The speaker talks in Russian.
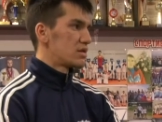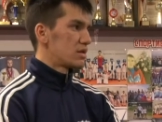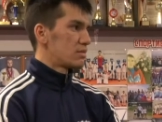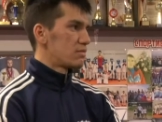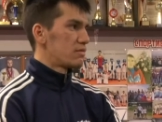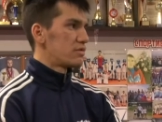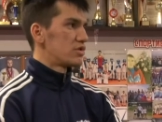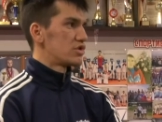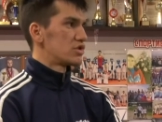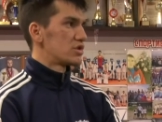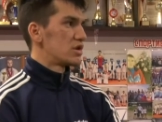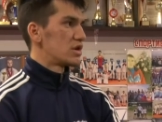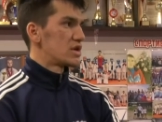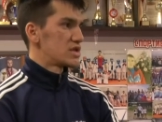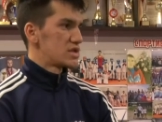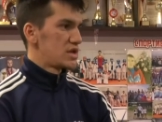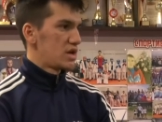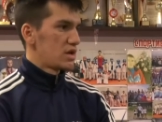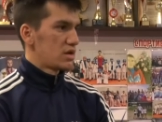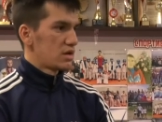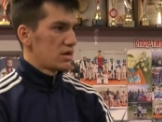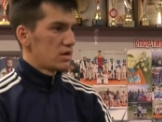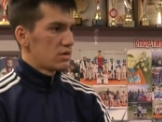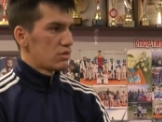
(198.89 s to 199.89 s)
там высший
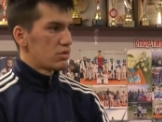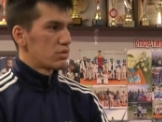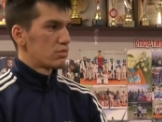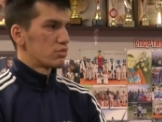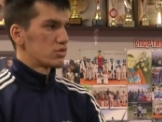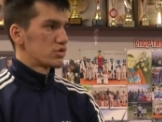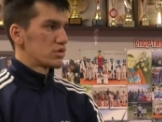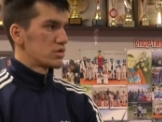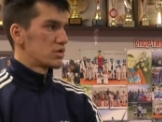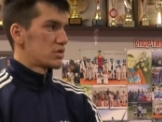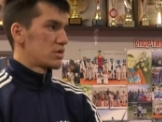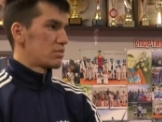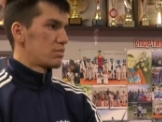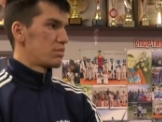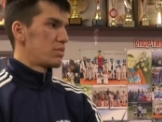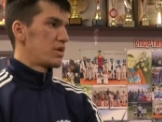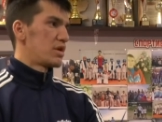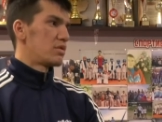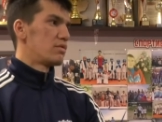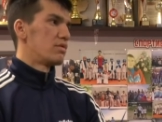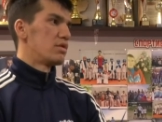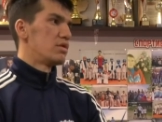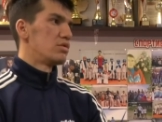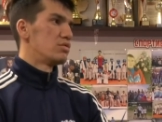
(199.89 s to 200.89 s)
разряд какой можно, там
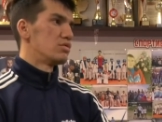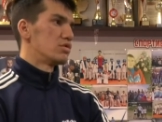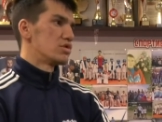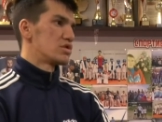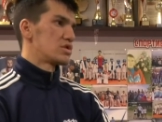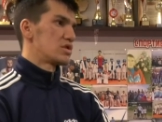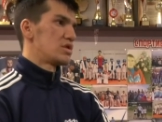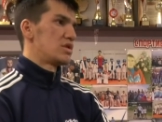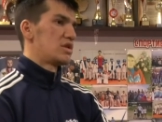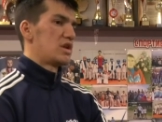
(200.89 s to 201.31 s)
первый юношеский,